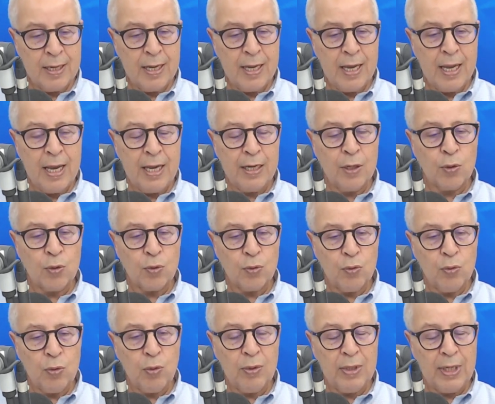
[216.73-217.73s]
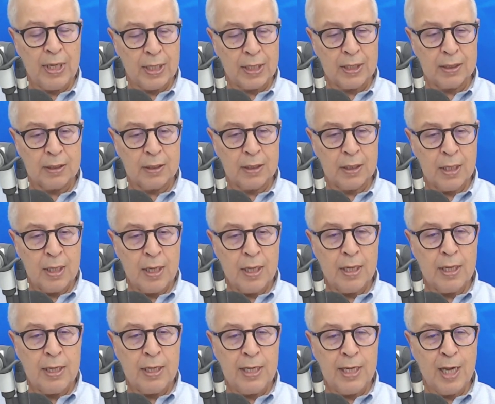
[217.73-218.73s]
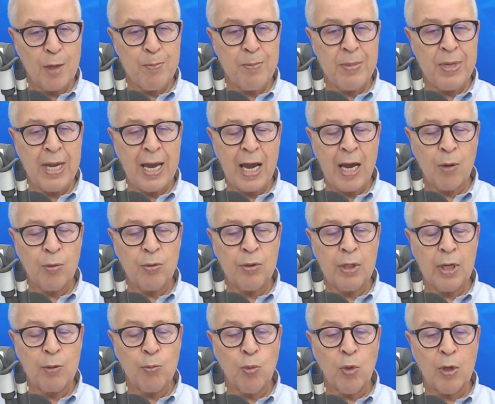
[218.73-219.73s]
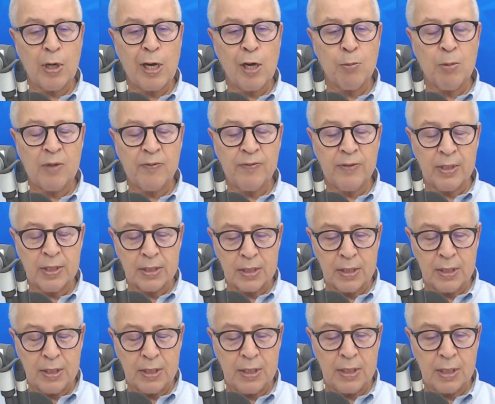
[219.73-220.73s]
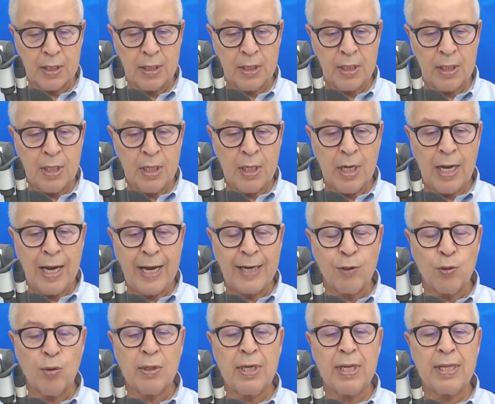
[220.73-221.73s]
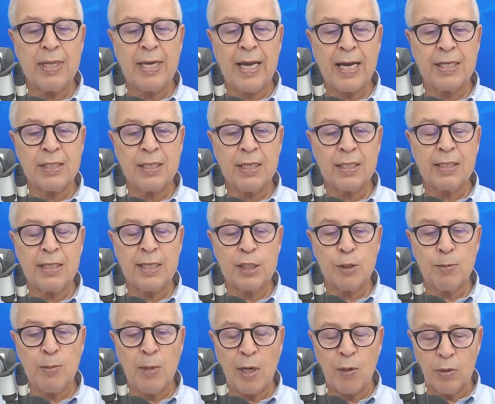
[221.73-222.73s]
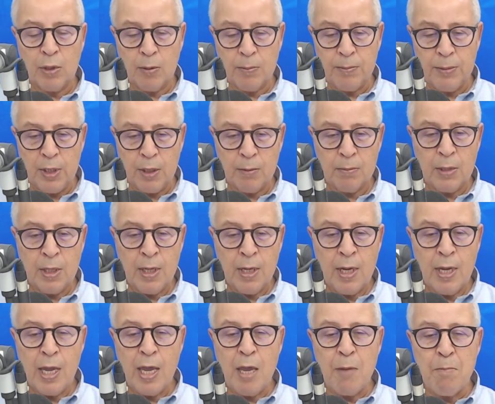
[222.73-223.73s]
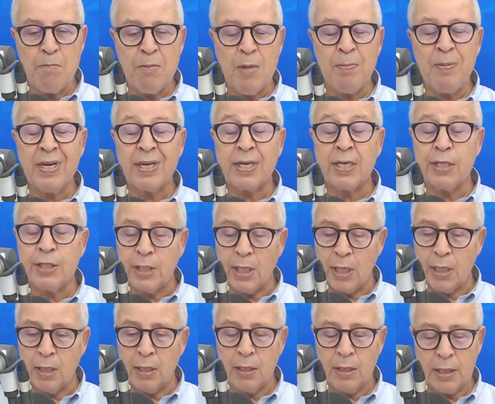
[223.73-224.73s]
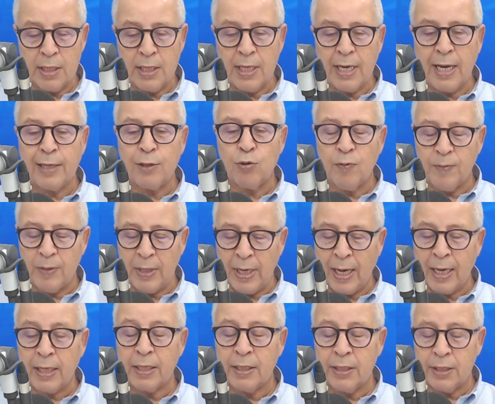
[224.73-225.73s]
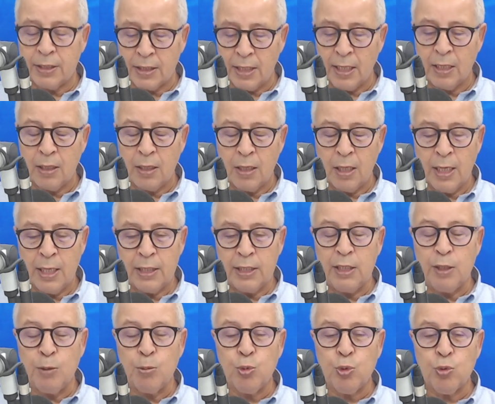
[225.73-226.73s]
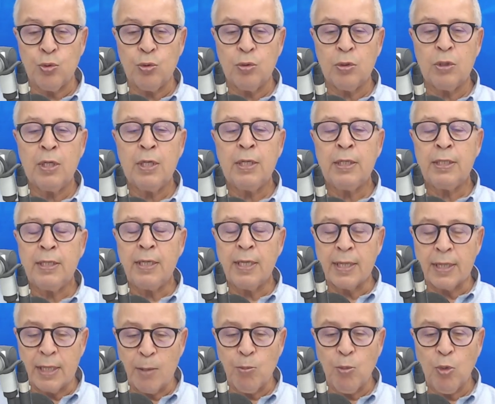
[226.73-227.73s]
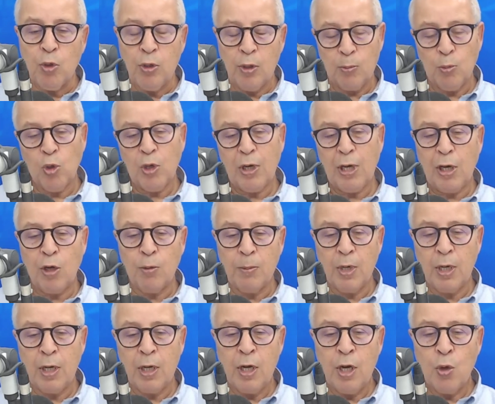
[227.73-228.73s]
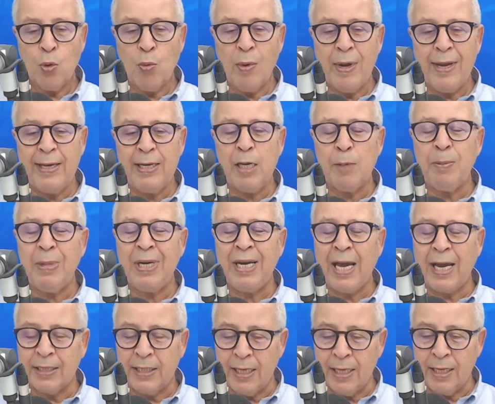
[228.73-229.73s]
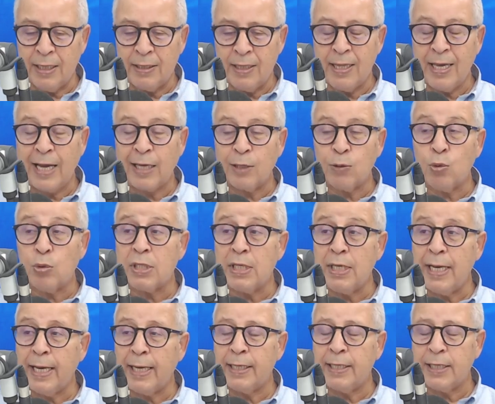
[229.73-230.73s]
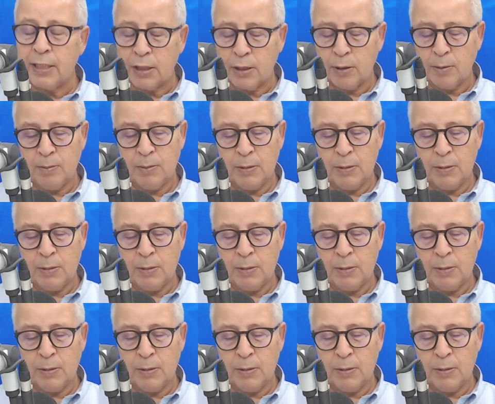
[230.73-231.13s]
أنا نقول ونأكد اللي يحب يعاون المقاومة الفلسطينية عنده ثلاثة حاجات ينجم يعاونهم بهم إما بالرجال إذا عنده في العق رجال يمشوا ينضموا للمقاومة وإلا بالعتاد إذا عنده سلاح ينجم